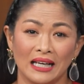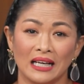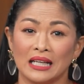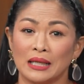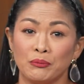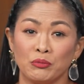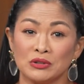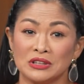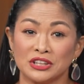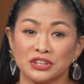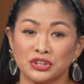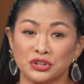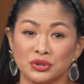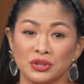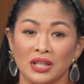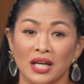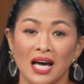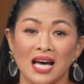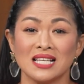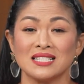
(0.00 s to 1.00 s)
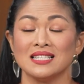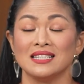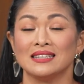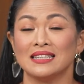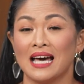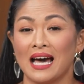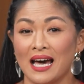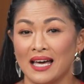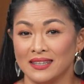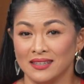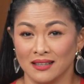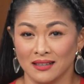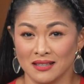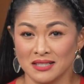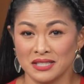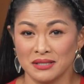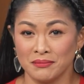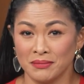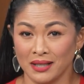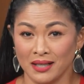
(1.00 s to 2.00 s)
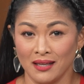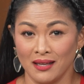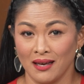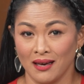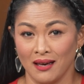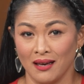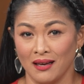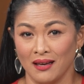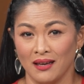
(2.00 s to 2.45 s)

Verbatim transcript: ang reputasyon ng kasintahan niyang si Maria.